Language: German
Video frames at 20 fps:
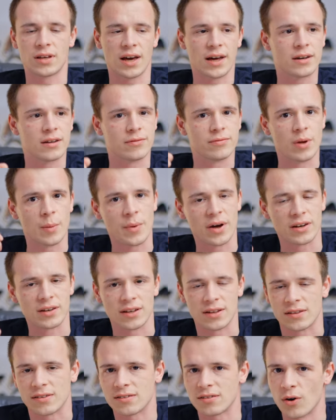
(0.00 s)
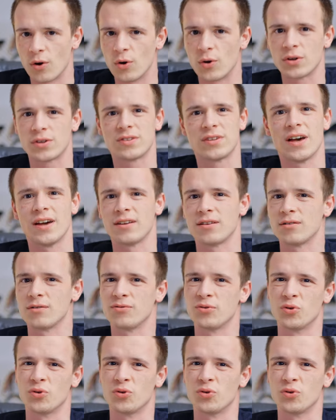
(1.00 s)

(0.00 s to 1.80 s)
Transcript: gerade wenn man jetzt Hochzeiten